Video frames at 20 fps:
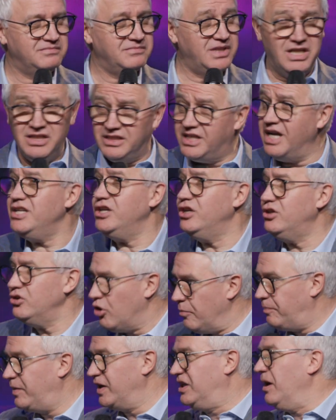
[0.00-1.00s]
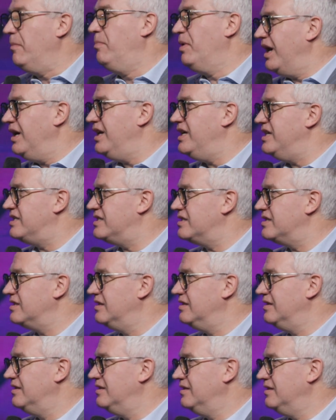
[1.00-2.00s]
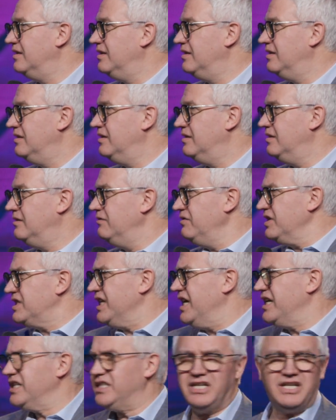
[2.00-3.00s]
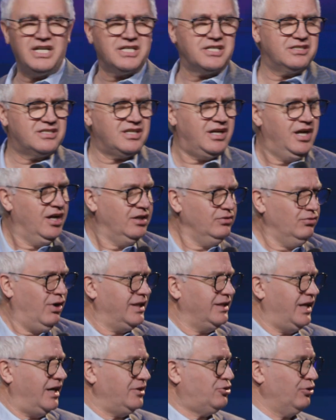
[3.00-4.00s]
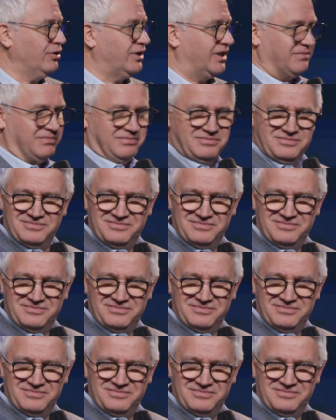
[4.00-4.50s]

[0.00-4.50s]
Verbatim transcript: И до нее бы добрались. Вы знаете, кажется, ну она что там,